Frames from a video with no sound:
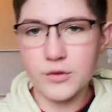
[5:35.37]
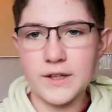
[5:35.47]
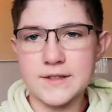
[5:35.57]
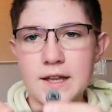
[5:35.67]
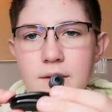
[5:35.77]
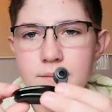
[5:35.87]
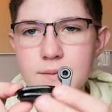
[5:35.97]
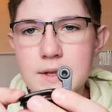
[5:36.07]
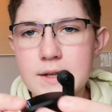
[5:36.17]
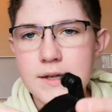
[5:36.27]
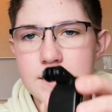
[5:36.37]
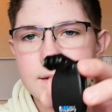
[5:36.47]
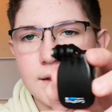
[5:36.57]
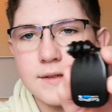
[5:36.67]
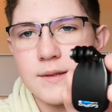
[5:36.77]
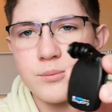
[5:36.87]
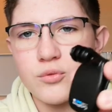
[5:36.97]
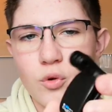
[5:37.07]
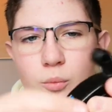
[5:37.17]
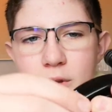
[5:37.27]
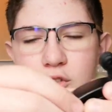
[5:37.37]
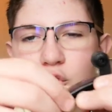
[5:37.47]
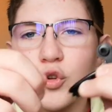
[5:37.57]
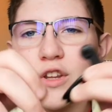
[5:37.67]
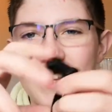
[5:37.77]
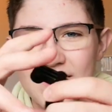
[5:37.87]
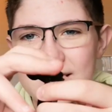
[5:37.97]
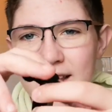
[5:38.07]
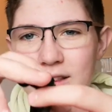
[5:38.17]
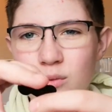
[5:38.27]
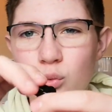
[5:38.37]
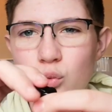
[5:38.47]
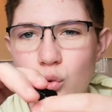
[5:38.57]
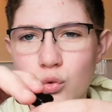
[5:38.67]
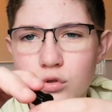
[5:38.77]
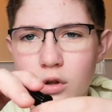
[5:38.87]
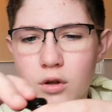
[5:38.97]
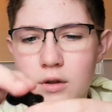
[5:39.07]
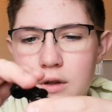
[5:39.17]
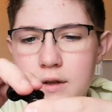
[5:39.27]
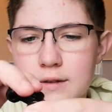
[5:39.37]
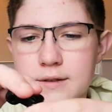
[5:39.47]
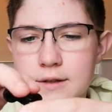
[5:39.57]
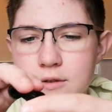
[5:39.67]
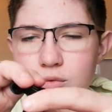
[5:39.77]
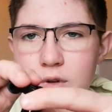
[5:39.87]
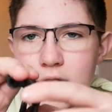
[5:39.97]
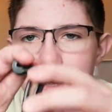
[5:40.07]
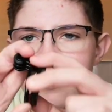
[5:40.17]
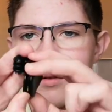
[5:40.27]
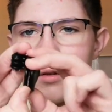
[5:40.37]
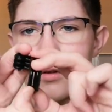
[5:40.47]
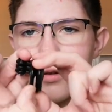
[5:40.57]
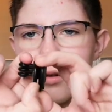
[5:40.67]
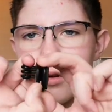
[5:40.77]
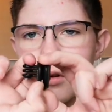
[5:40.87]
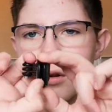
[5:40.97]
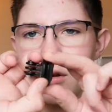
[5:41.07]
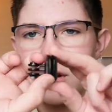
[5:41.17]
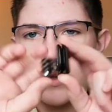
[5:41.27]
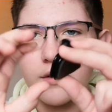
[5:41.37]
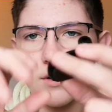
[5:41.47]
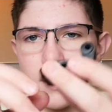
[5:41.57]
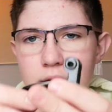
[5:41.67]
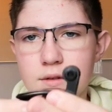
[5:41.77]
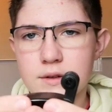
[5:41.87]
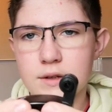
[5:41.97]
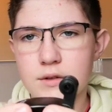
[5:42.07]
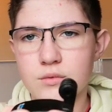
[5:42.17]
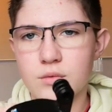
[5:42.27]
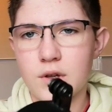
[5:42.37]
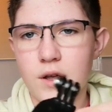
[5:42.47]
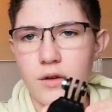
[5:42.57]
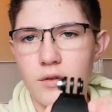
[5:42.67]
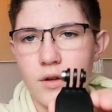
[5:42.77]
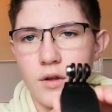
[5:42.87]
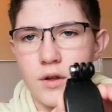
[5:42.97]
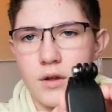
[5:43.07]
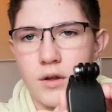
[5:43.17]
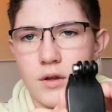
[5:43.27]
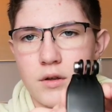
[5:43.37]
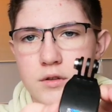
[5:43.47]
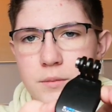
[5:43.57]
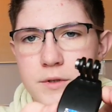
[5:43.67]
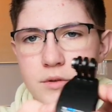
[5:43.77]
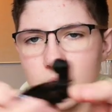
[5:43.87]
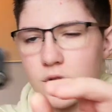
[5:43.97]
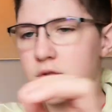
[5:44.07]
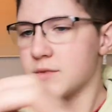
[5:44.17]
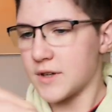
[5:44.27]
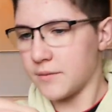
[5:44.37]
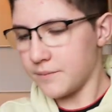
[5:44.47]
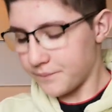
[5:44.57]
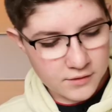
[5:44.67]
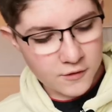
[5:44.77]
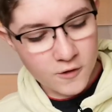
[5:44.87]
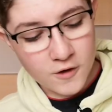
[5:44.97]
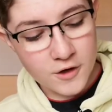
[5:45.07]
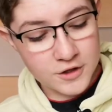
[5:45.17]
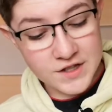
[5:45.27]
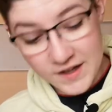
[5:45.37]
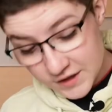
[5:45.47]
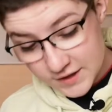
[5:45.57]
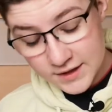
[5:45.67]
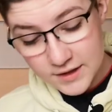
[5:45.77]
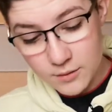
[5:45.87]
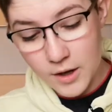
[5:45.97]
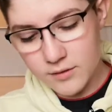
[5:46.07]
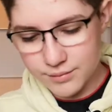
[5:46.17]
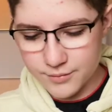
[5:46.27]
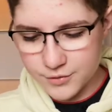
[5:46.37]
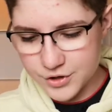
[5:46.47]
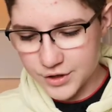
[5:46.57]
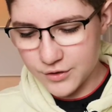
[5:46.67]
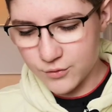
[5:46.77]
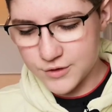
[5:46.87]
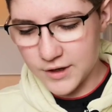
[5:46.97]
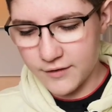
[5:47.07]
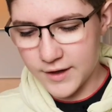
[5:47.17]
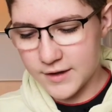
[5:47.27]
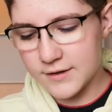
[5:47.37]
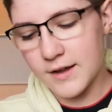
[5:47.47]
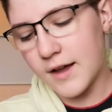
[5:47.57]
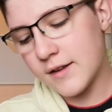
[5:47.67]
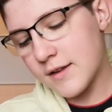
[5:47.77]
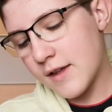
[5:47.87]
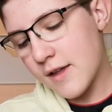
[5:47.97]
on a ça. Ça, c'est pour remettre sur une casquette ou autre. Ça soulève. Et voilà, ça soulève. ce un petit truc comme ça. Euh, j'ai acheté, bah, j'ai aussi avec ça.